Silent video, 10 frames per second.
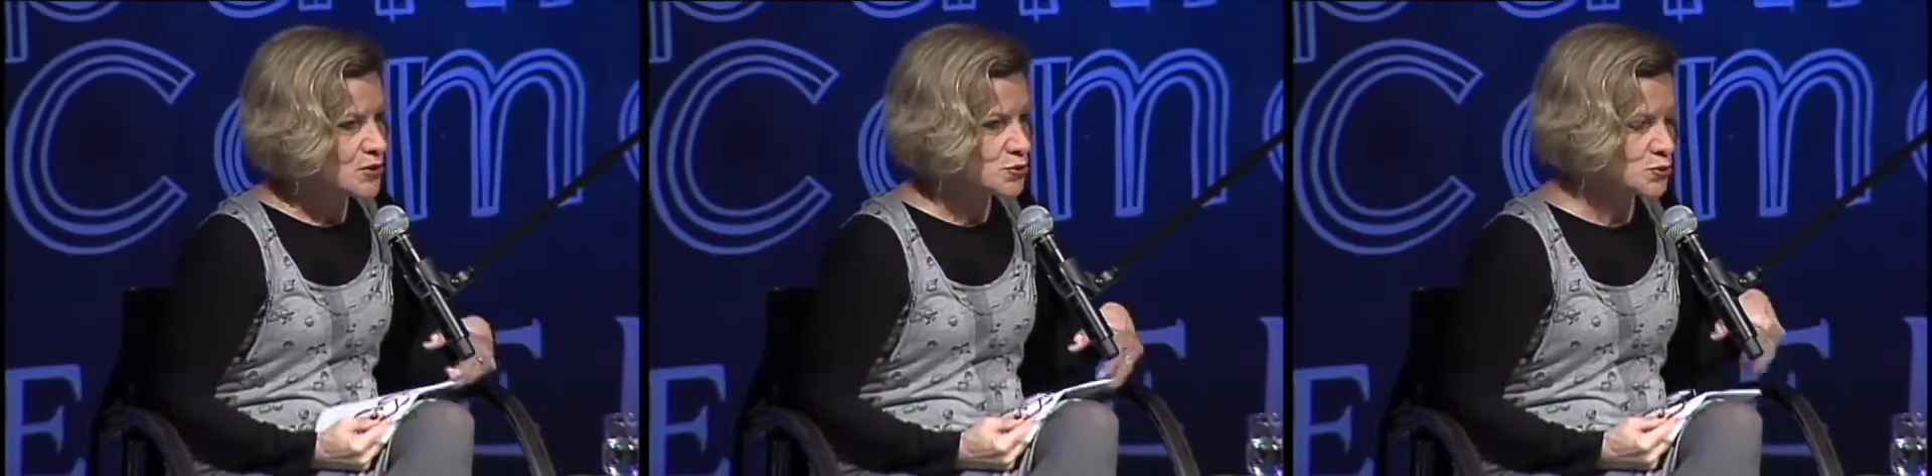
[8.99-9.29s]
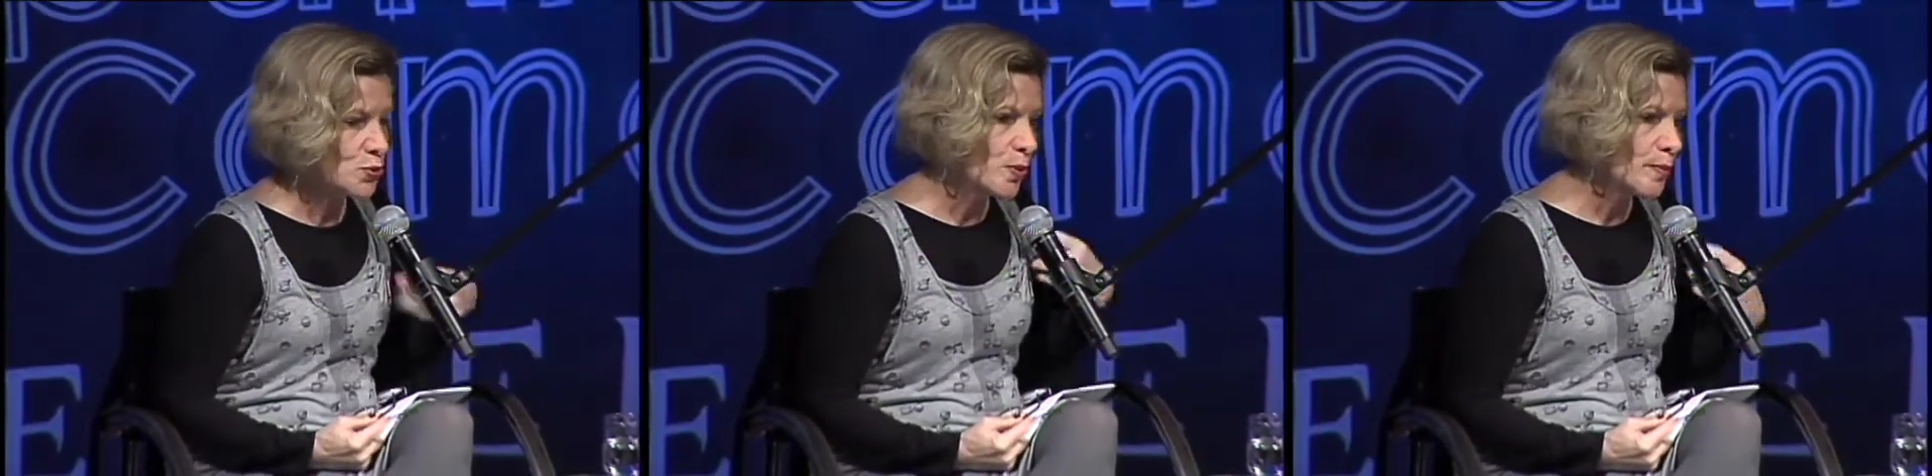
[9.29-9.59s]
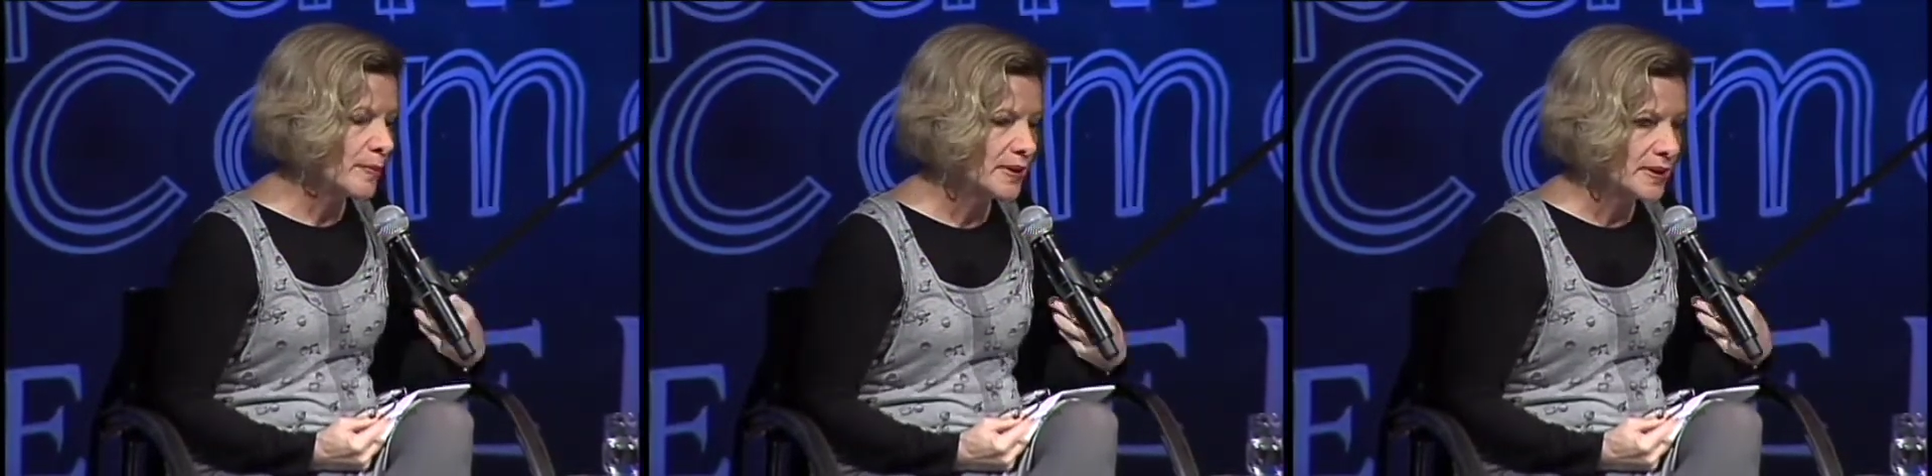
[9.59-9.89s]

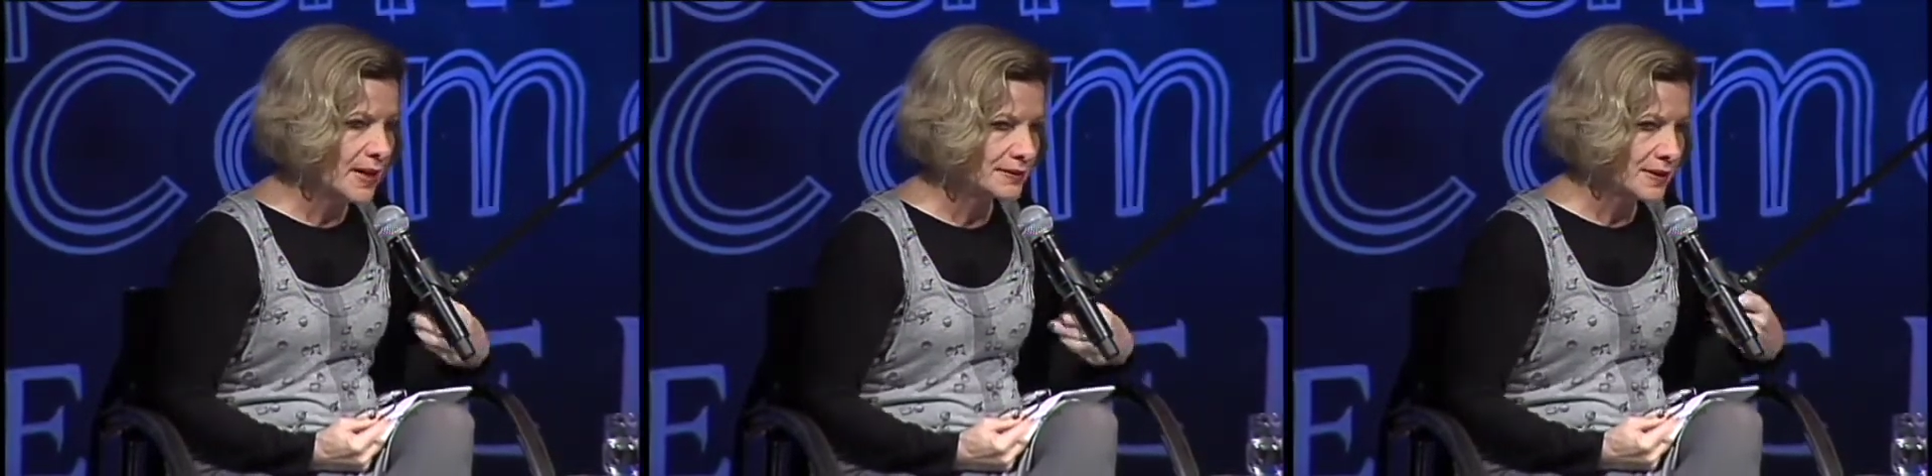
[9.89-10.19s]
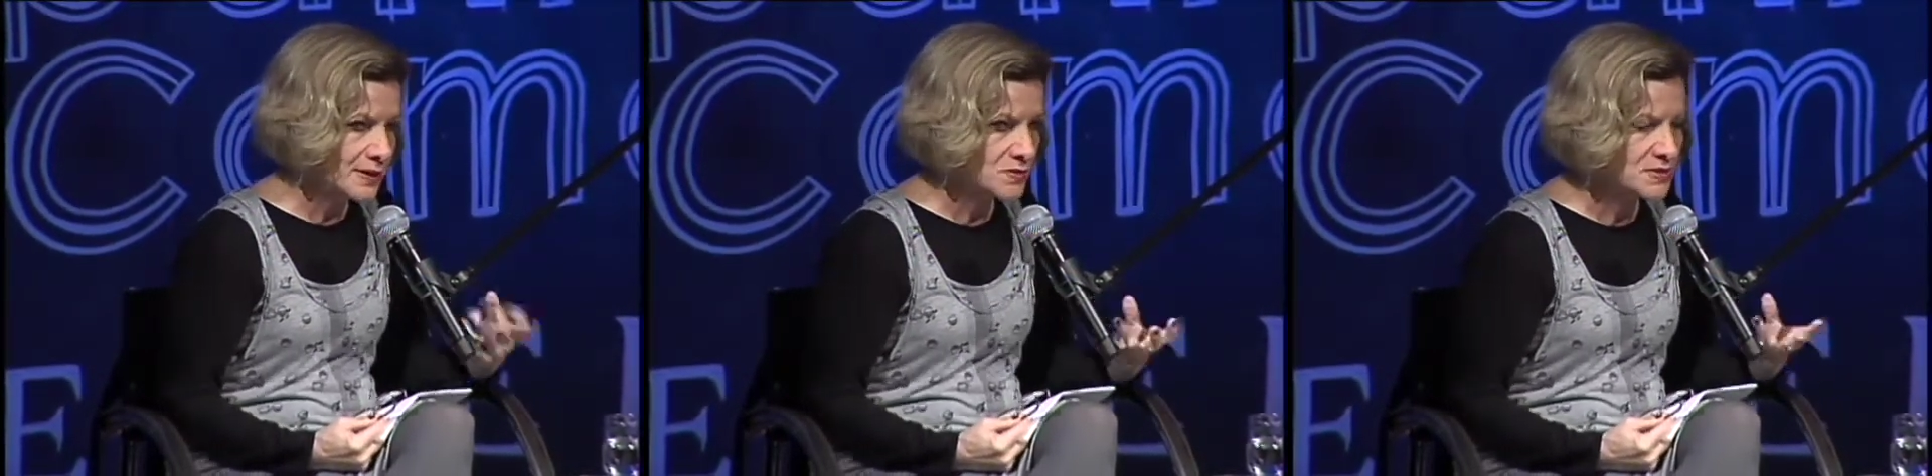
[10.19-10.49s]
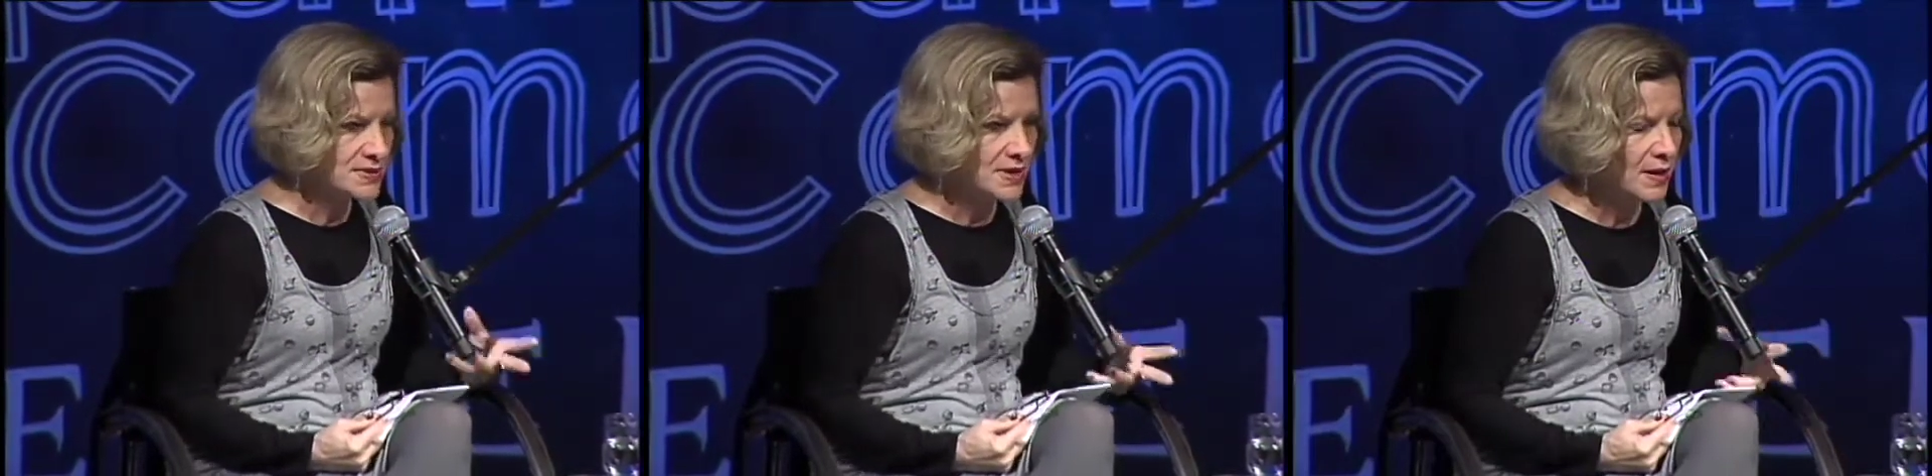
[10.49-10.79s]
sobre a
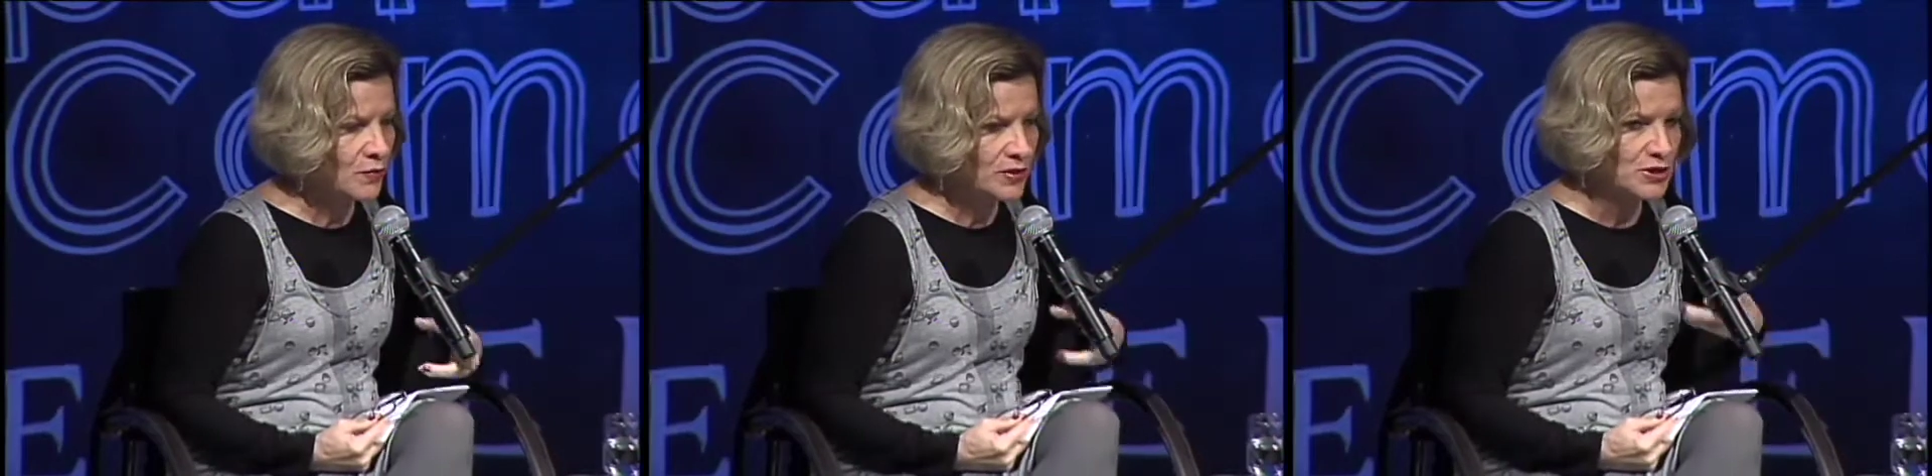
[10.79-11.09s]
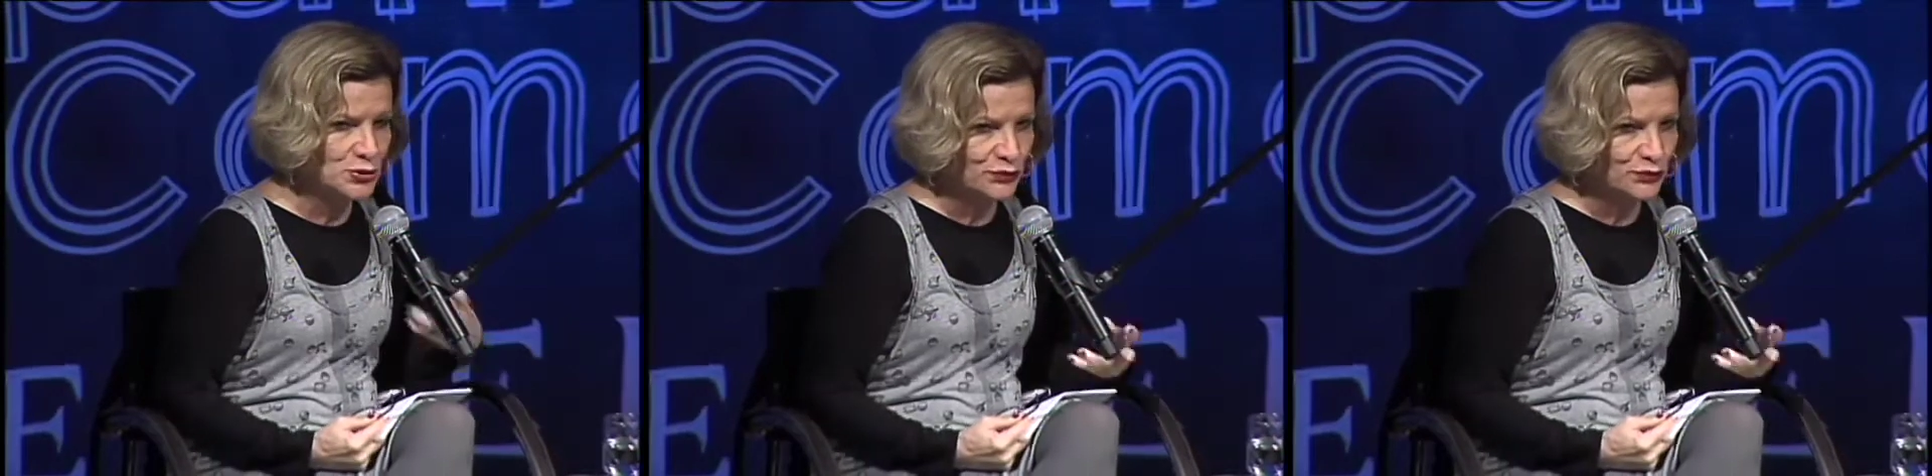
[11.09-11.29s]
tradução e a